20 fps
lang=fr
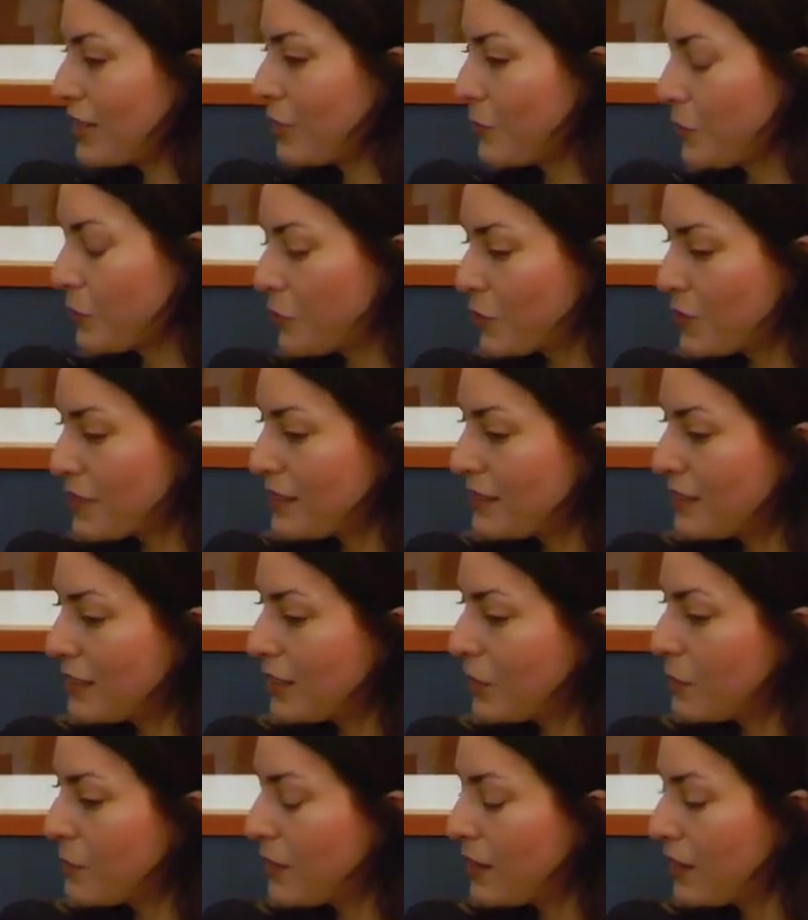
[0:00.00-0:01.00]
Et en même temps, c'était
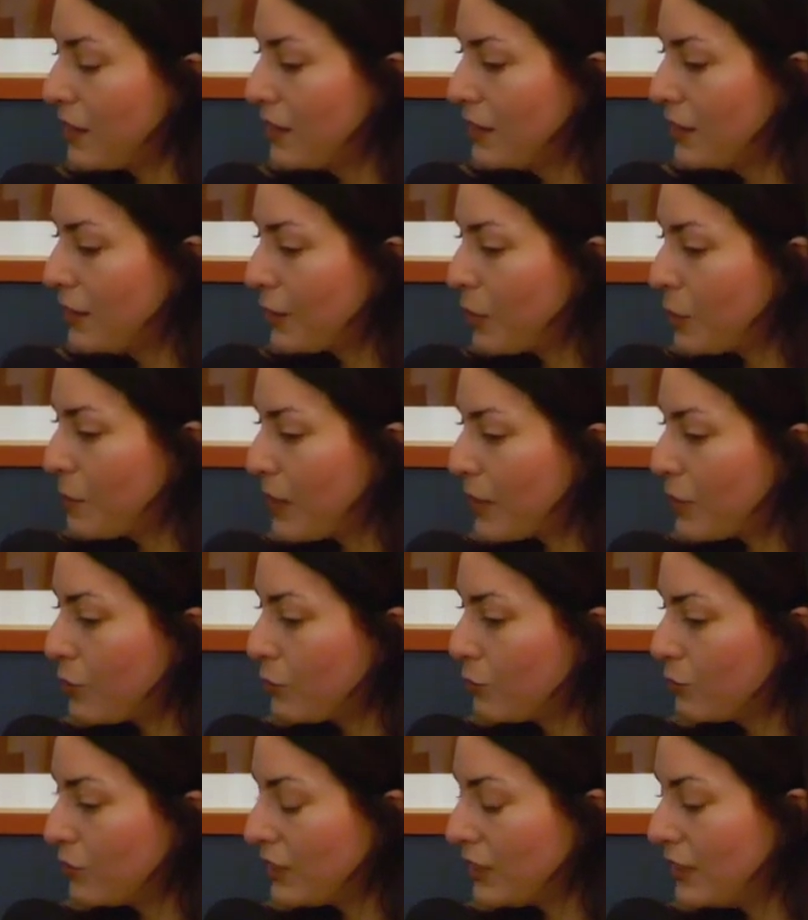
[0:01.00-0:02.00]
comme un, comme un
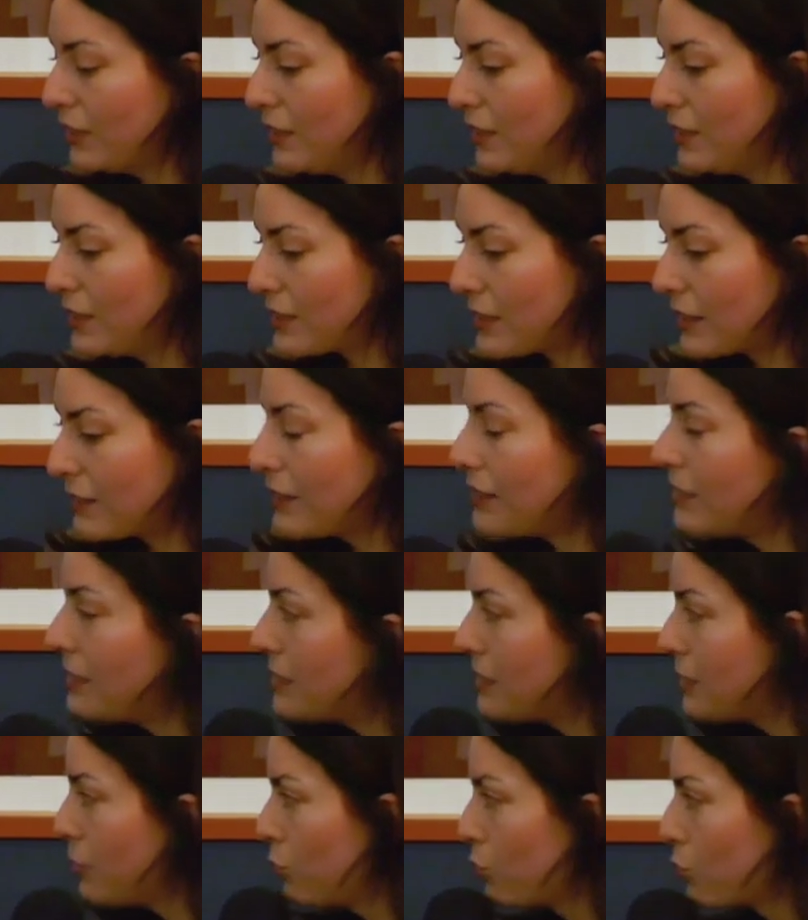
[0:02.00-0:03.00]
conte qui
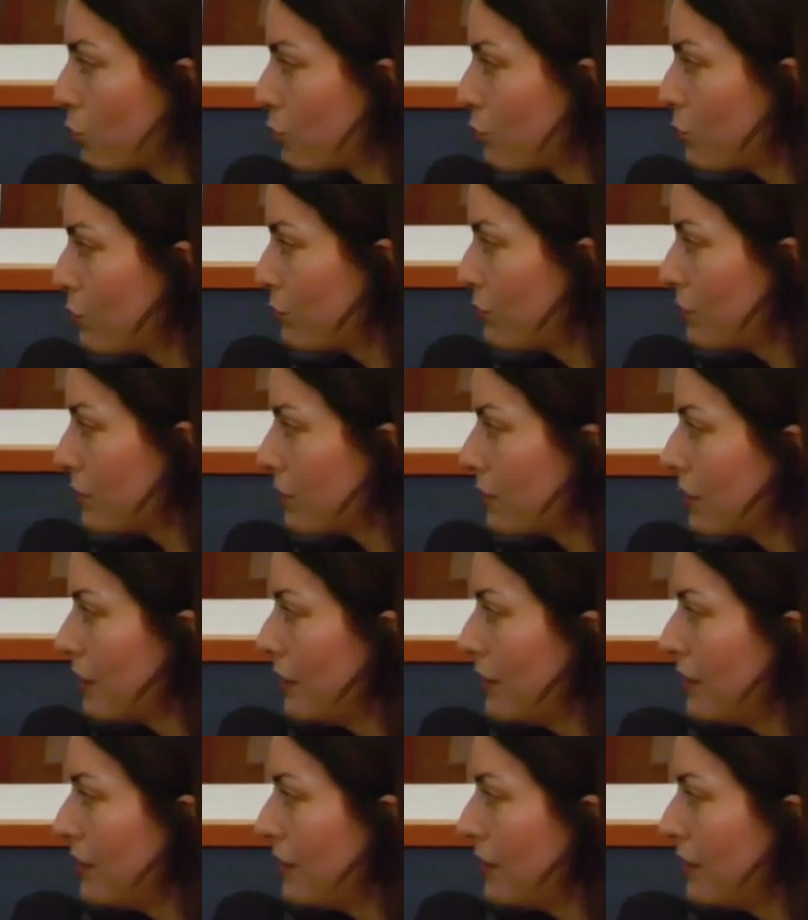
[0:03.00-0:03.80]
synthétisait d'autres contes